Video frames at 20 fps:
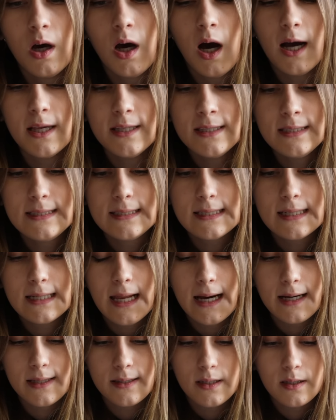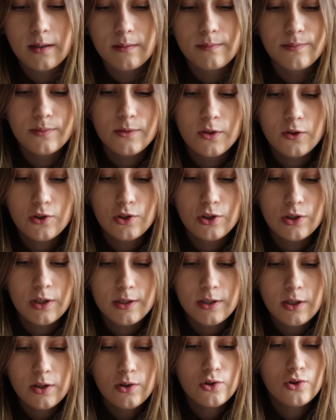Они стеклянные. Очень
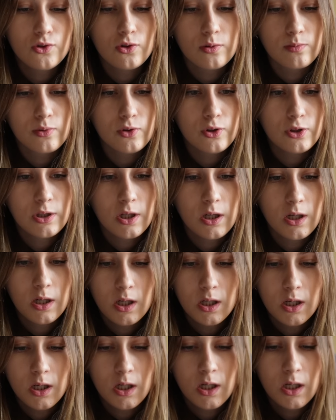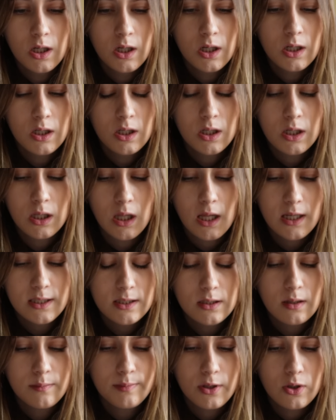надеюсь, что будет
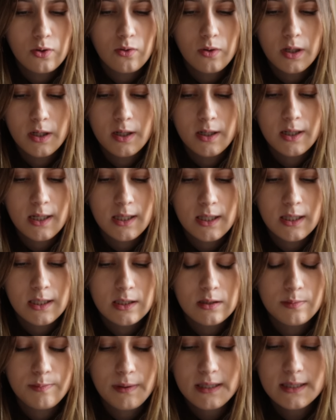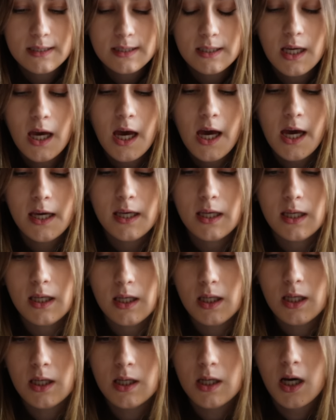классно, прикольно хранить специи.
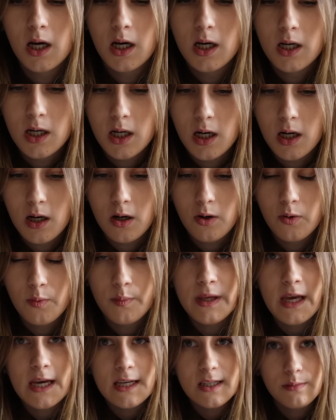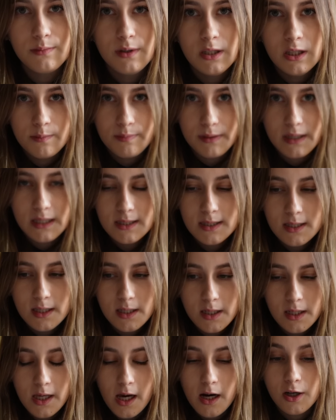И э, у меня есть мини-принтер,
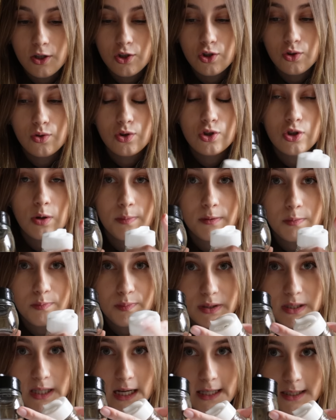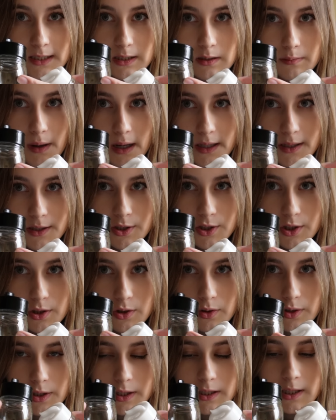я хочу еще подписать эти баночки,
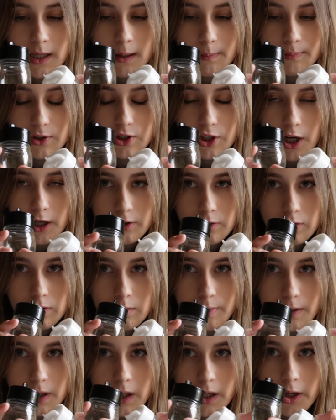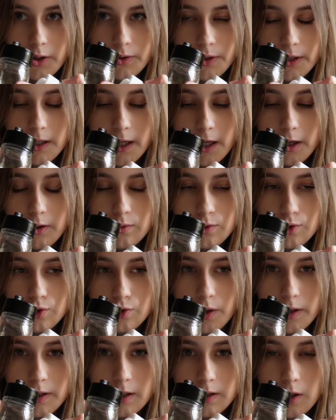то есть напечатаю, приклею наклейку,
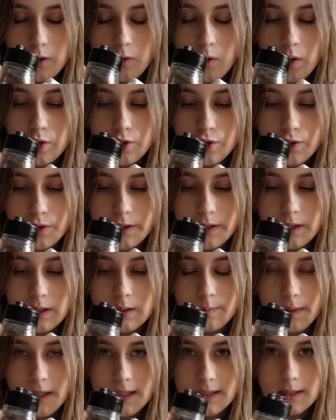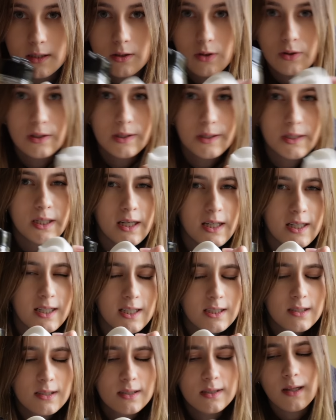что это такое, что за специя, то есть
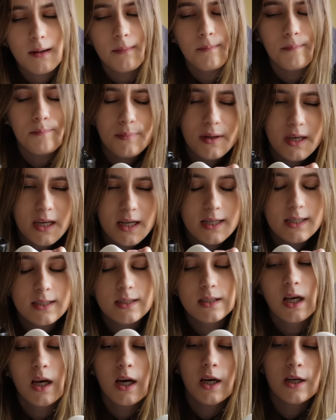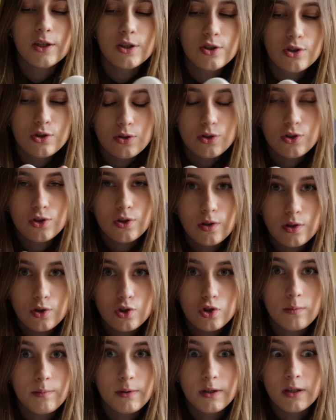корица, там перец, еще что-то,
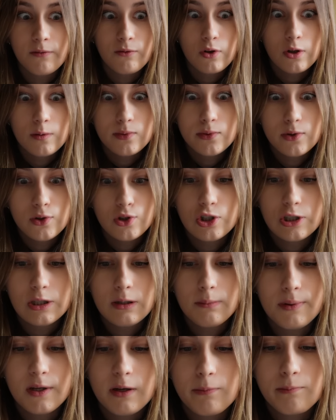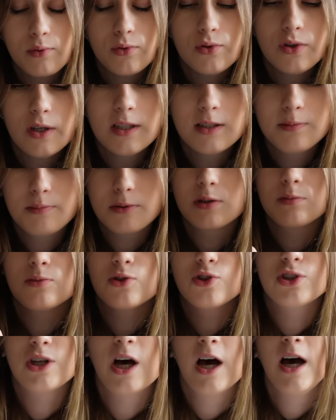чтобы ни в коем случае не перепутать, потому
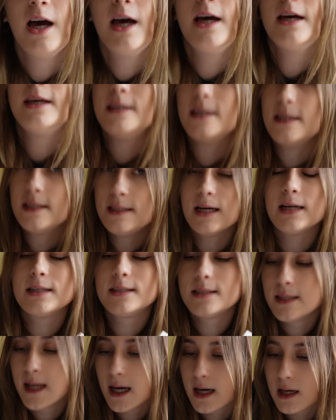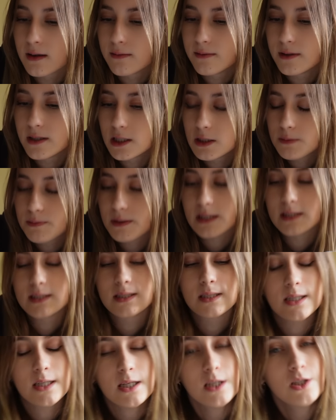что есть одинаковые
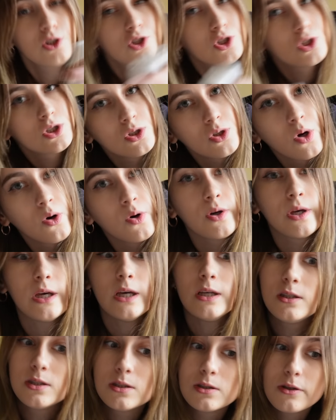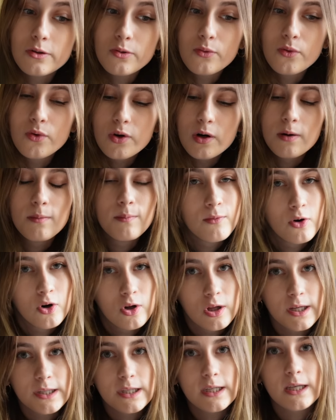специи, есть чеснок, есть лук
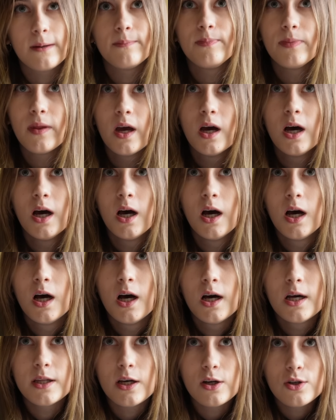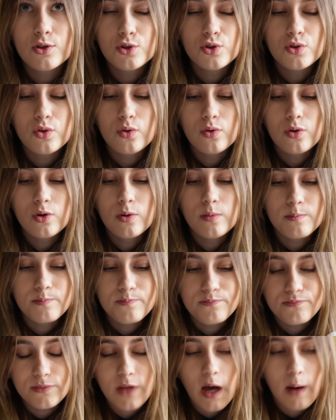молотый. Так что,
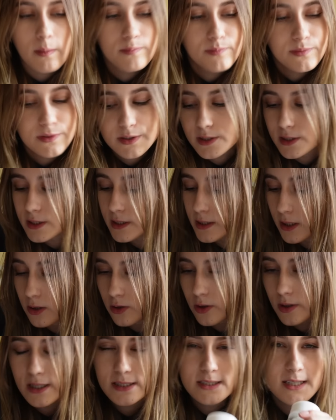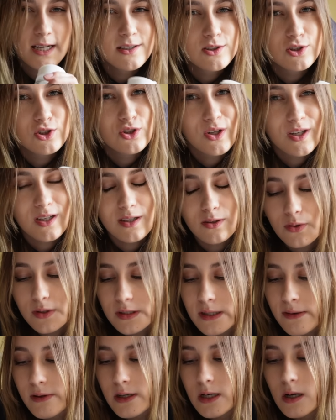да, сделаю. Хотя я и лук,
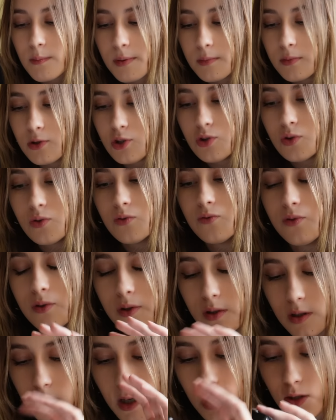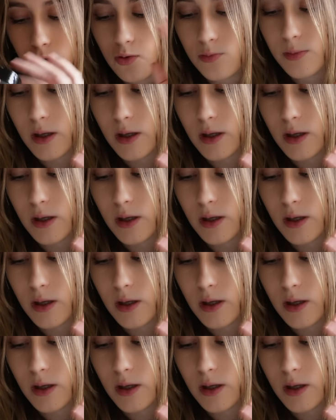наверное, помещу в одну